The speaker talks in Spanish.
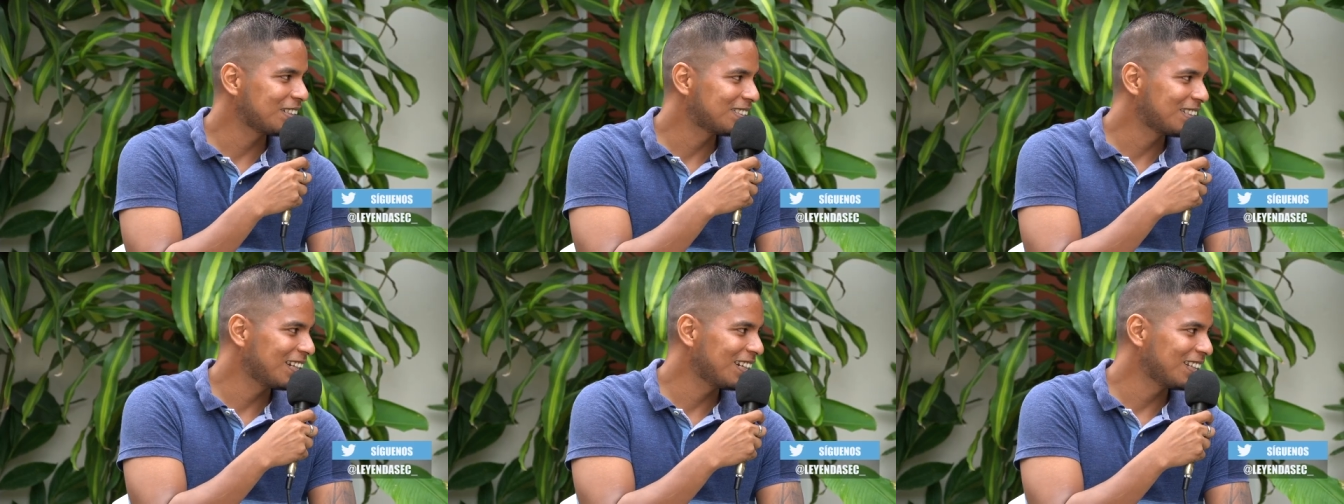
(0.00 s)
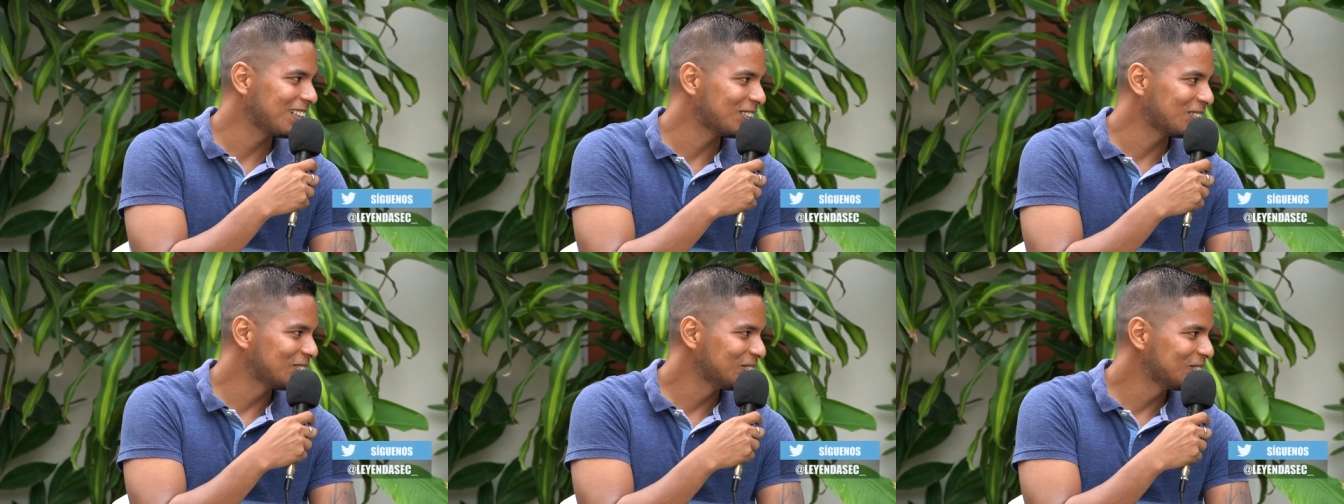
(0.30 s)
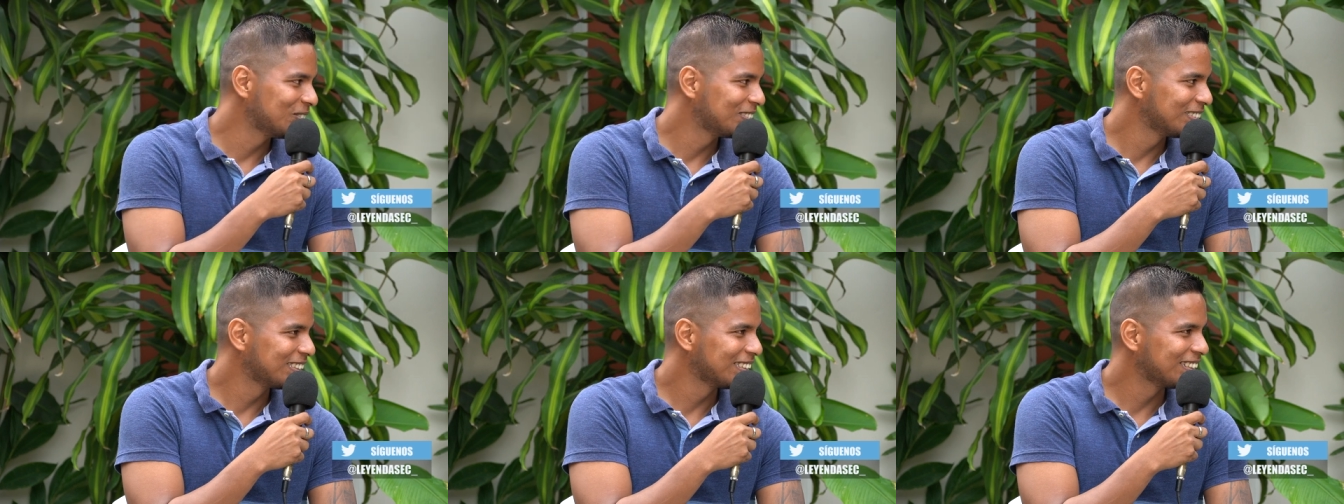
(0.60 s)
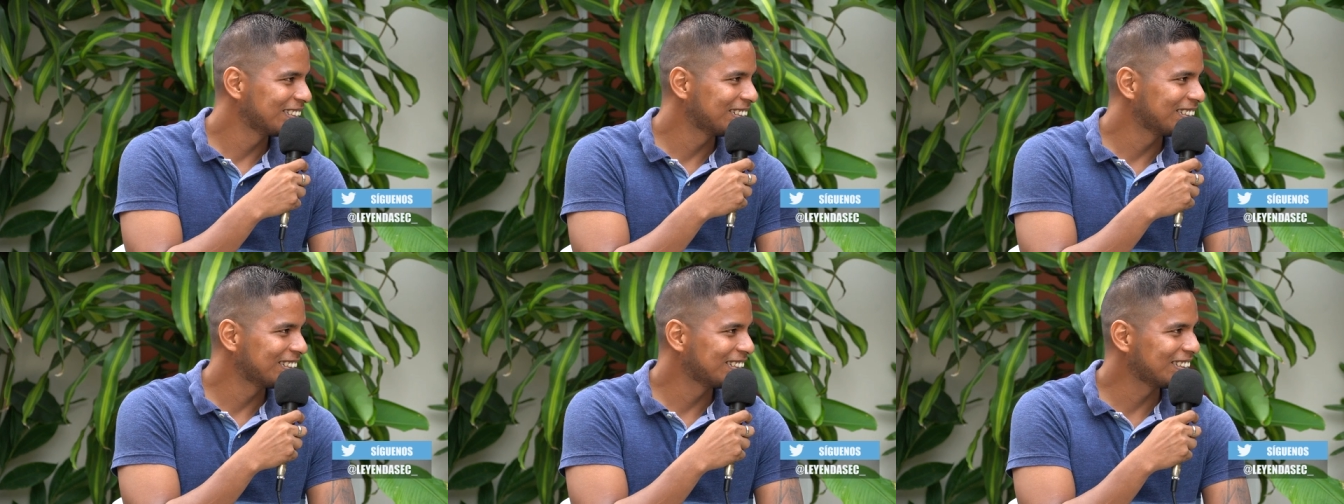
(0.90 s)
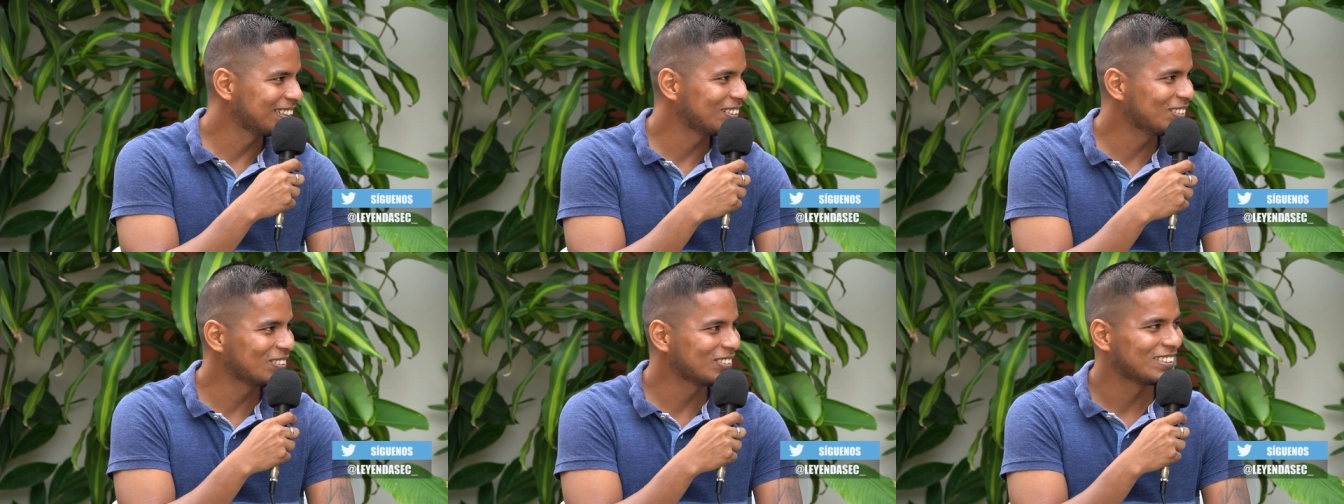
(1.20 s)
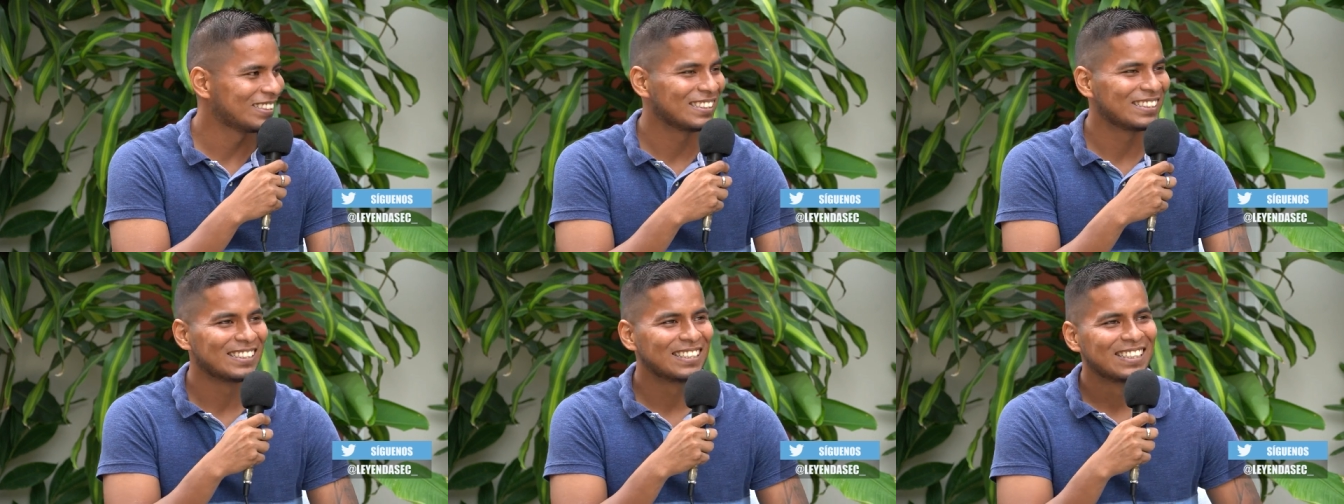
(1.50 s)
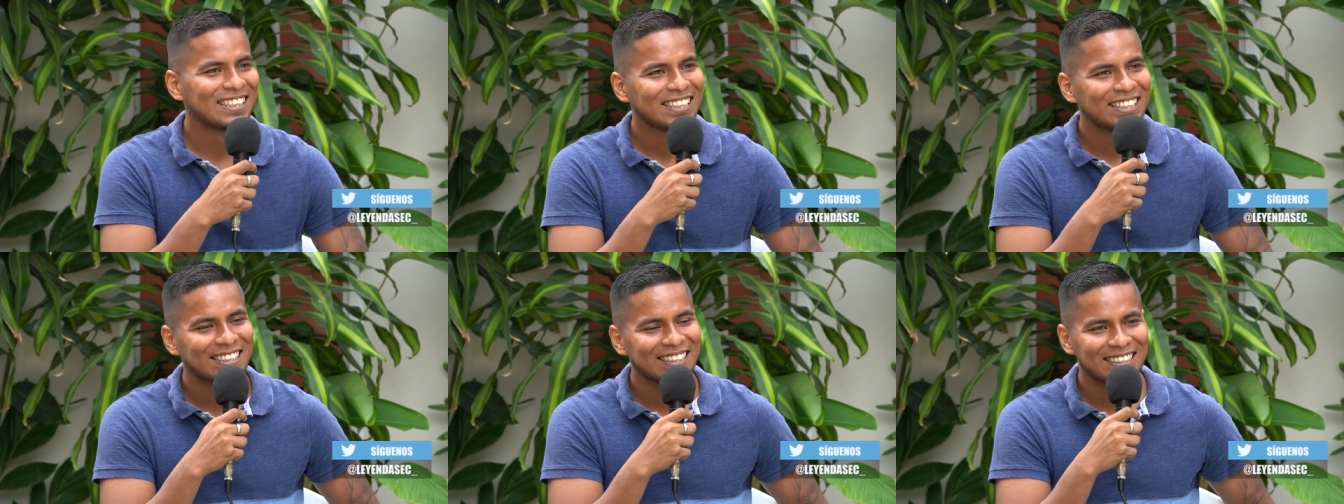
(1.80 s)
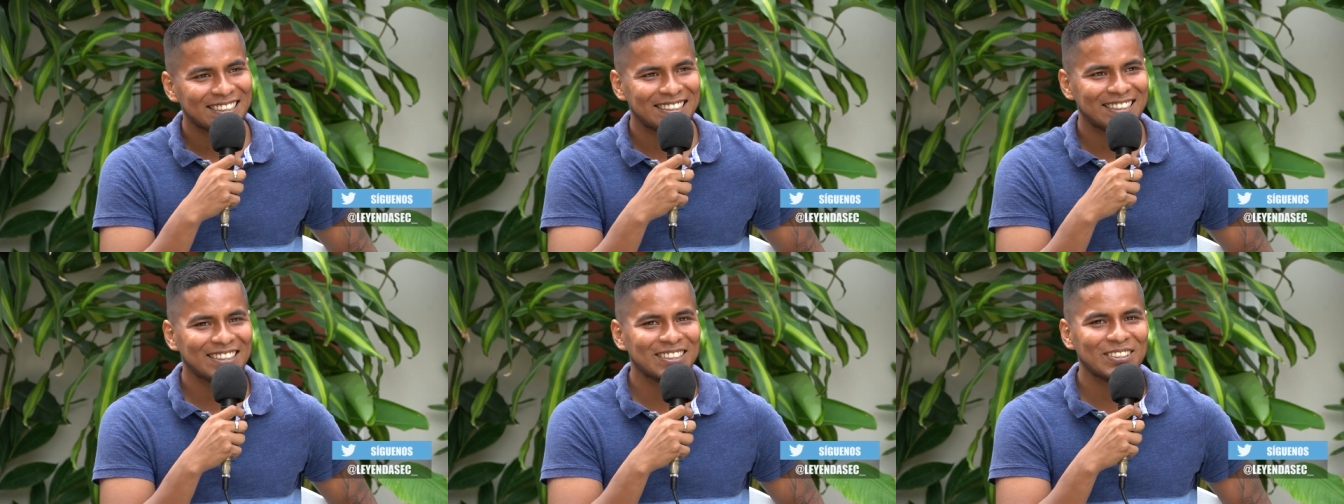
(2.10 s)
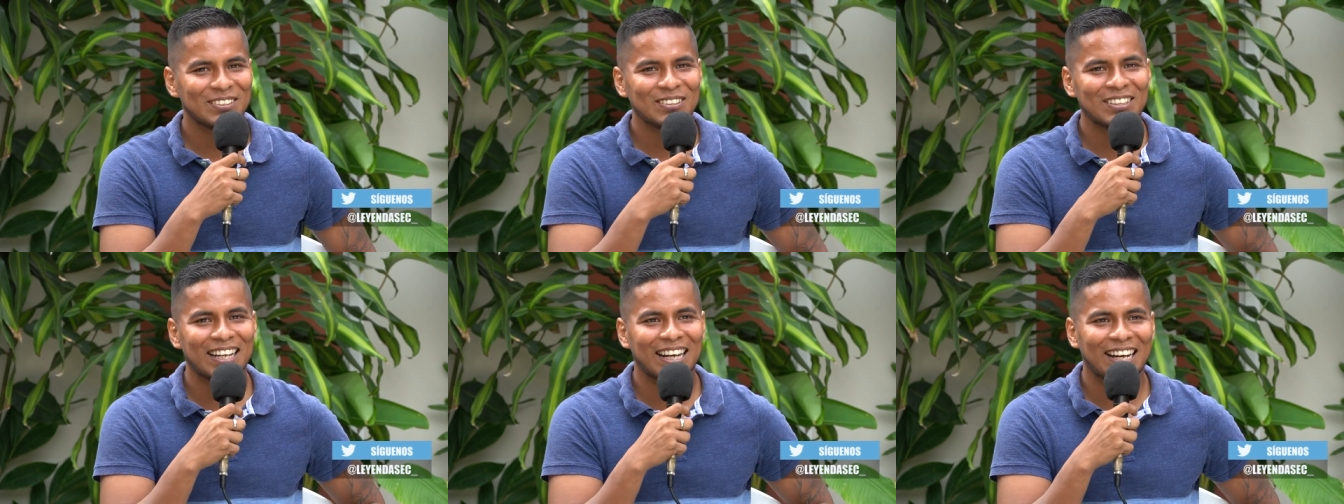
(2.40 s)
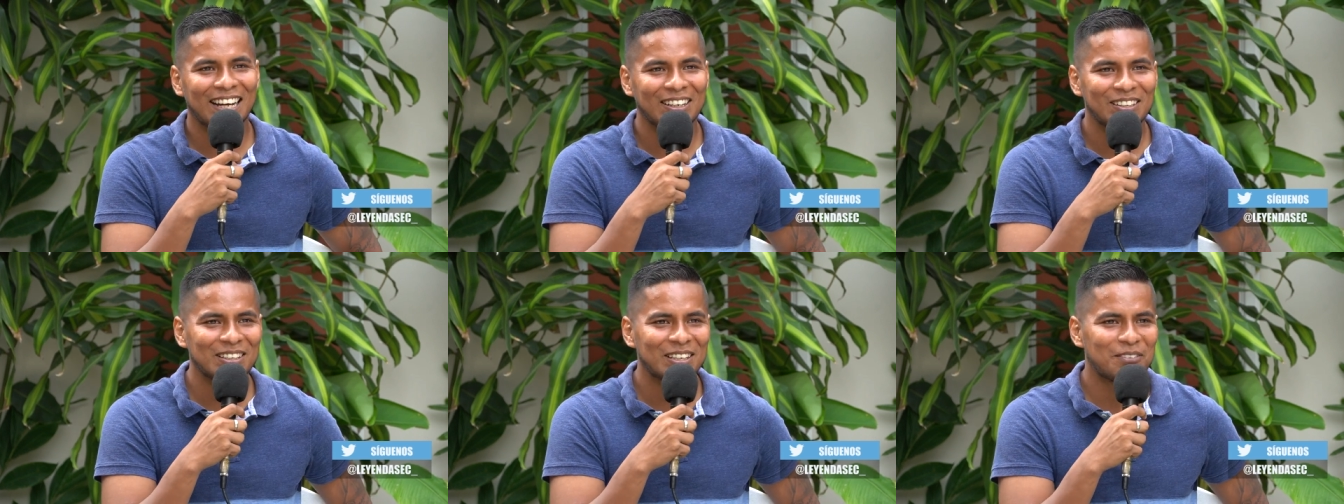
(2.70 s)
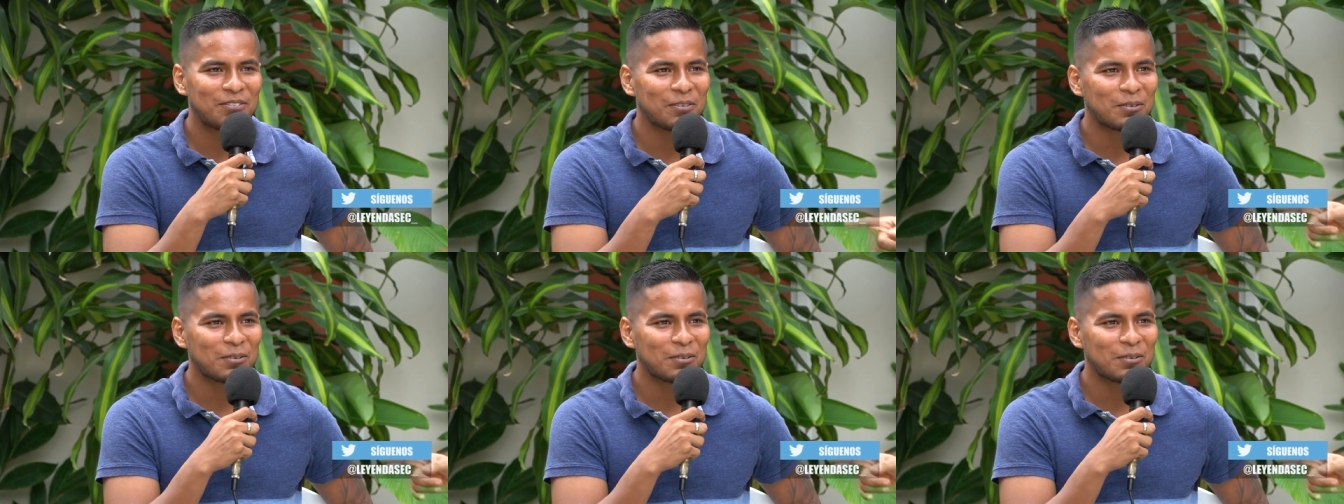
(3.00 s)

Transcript: Nazareno. le gusta, el de Y tiene una,